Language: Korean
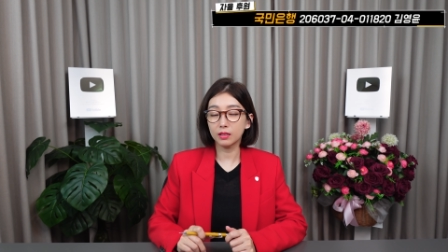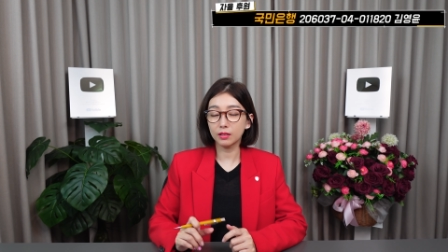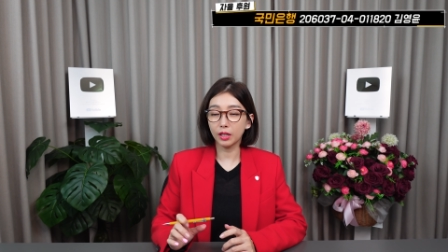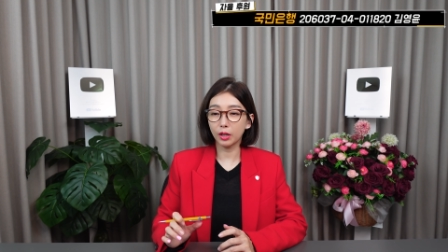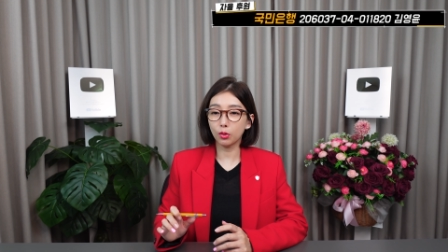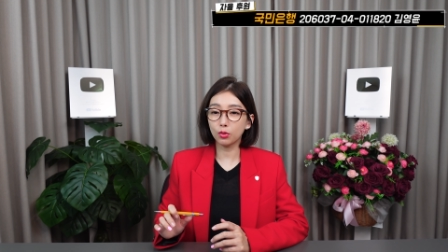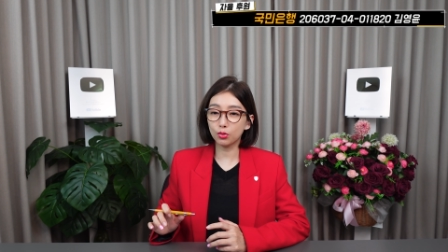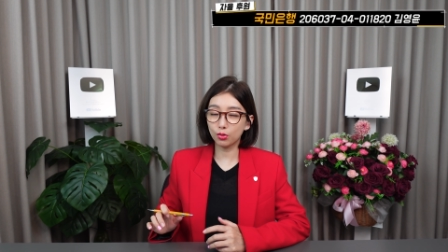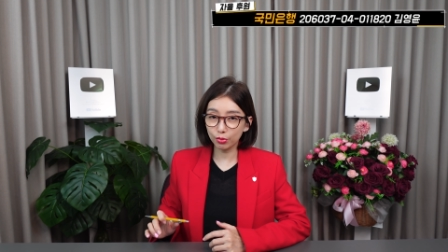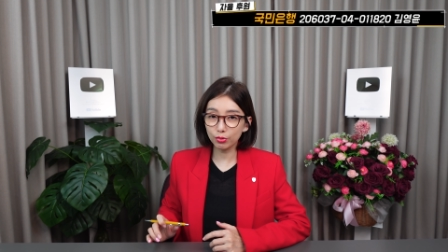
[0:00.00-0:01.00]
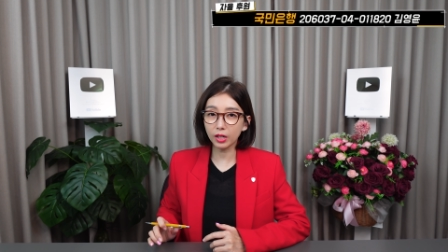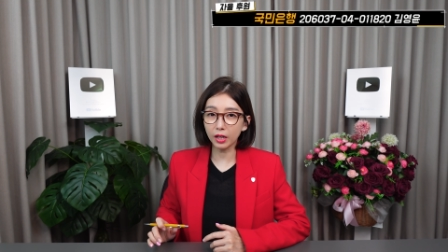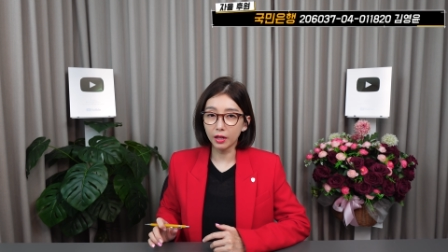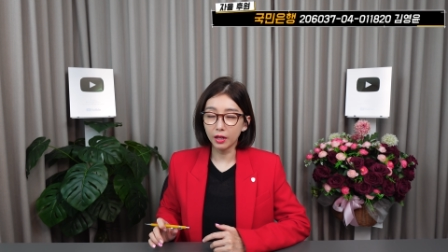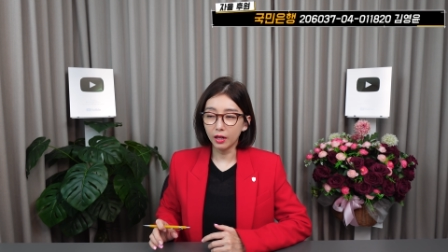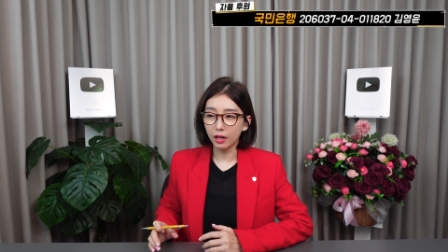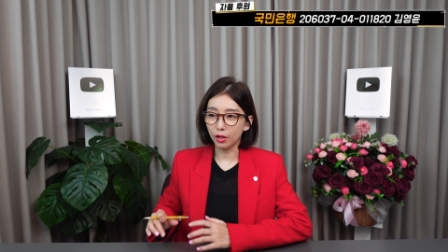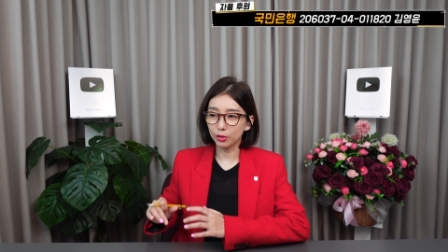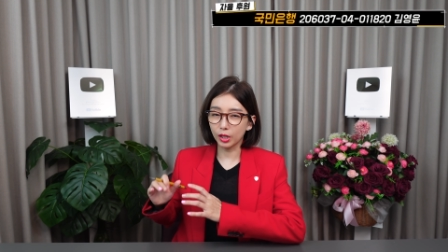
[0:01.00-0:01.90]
그 내용 중에 어,